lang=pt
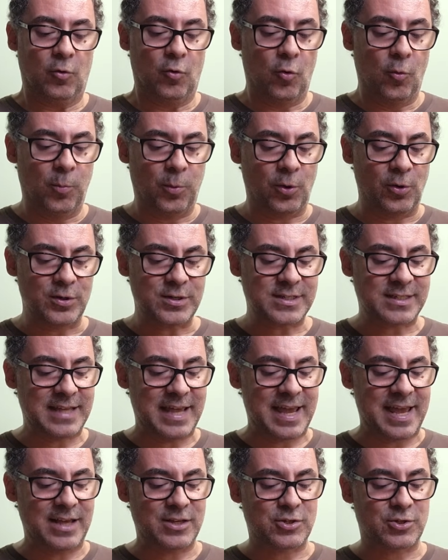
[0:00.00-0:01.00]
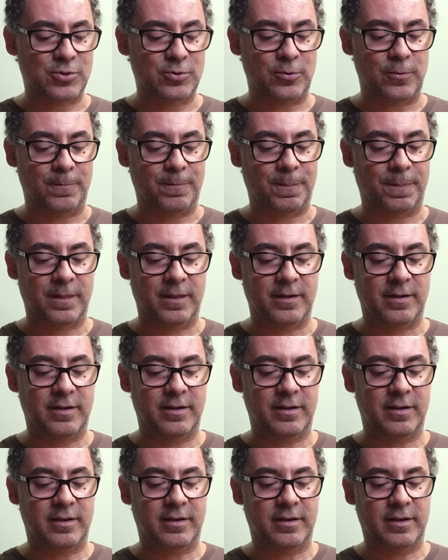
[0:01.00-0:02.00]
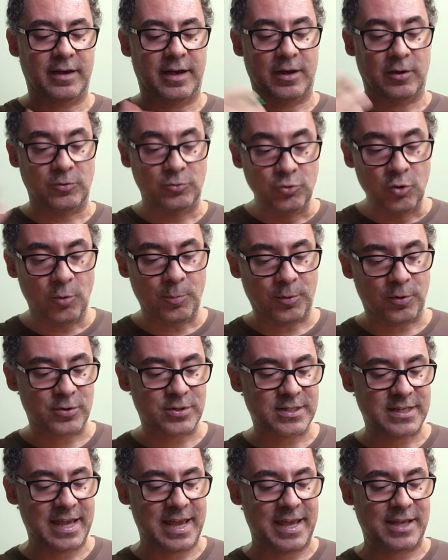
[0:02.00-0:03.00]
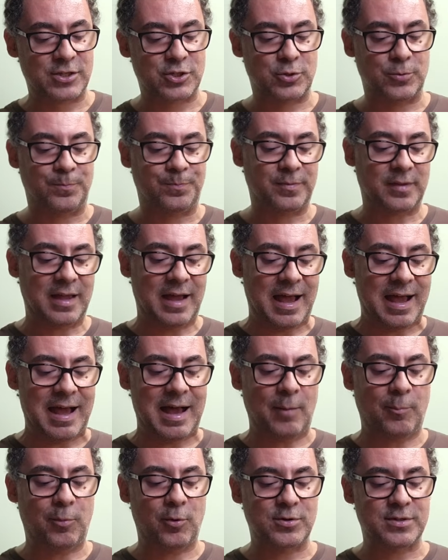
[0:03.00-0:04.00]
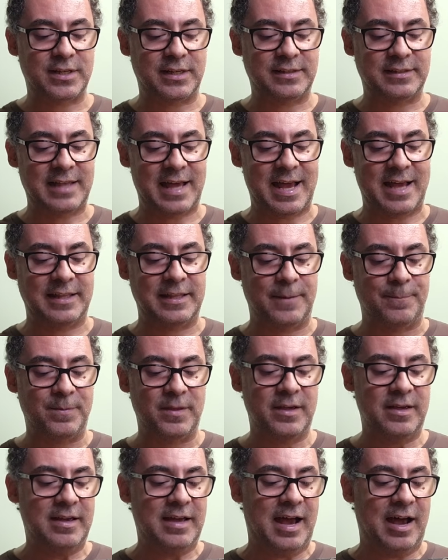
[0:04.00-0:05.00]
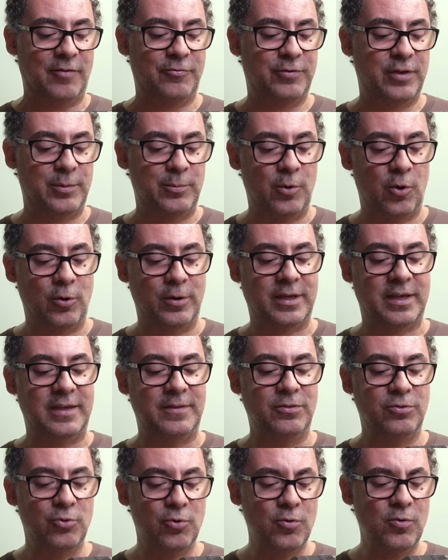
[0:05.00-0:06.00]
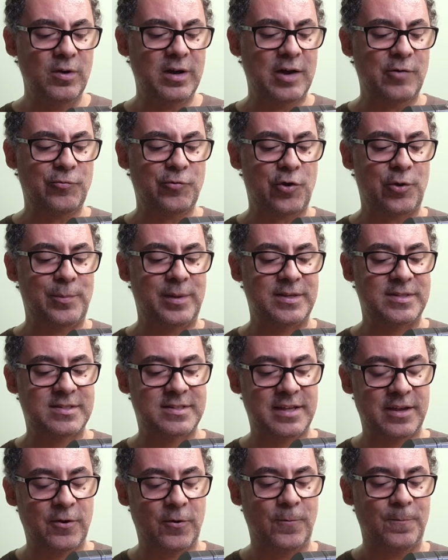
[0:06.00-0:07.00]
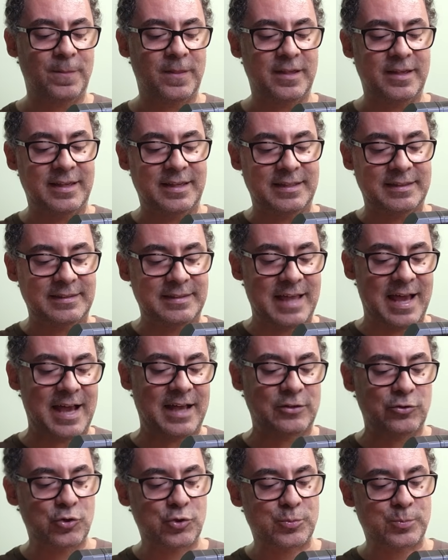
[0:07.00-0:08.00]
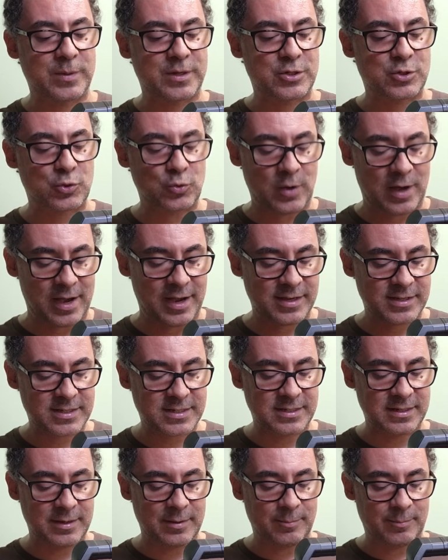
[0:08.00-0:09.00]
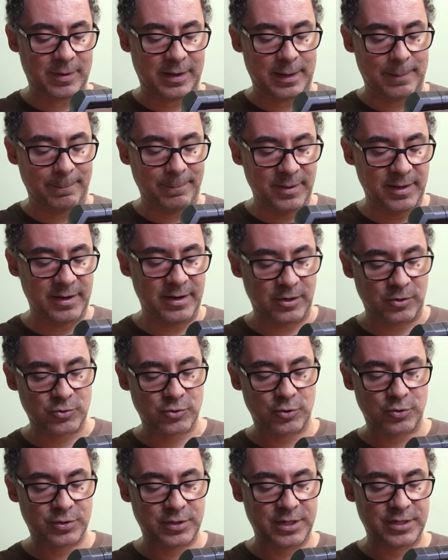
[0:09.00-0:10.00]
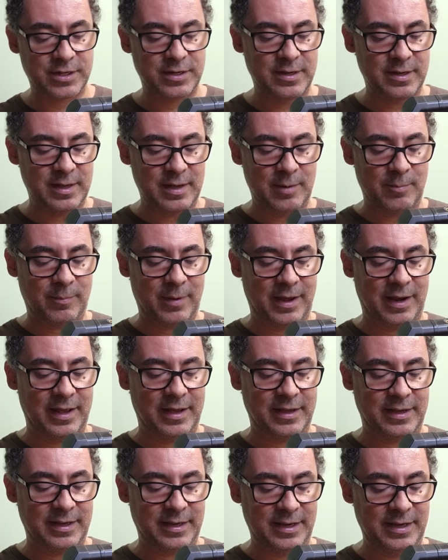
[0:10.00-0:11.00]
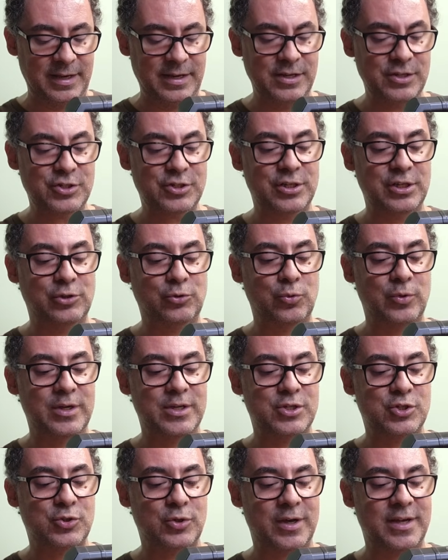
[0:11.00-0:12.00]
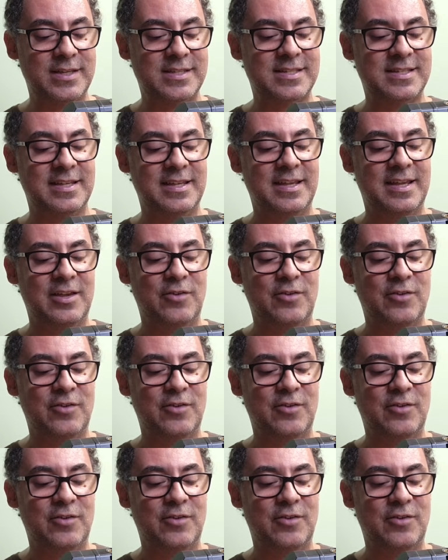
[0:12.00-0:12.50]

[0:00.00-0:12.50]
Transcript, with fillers: O processo, eh, no processo, a aposentada, afirmou que nunca forneceu dados pessoais para bancos, ou seja, para instituições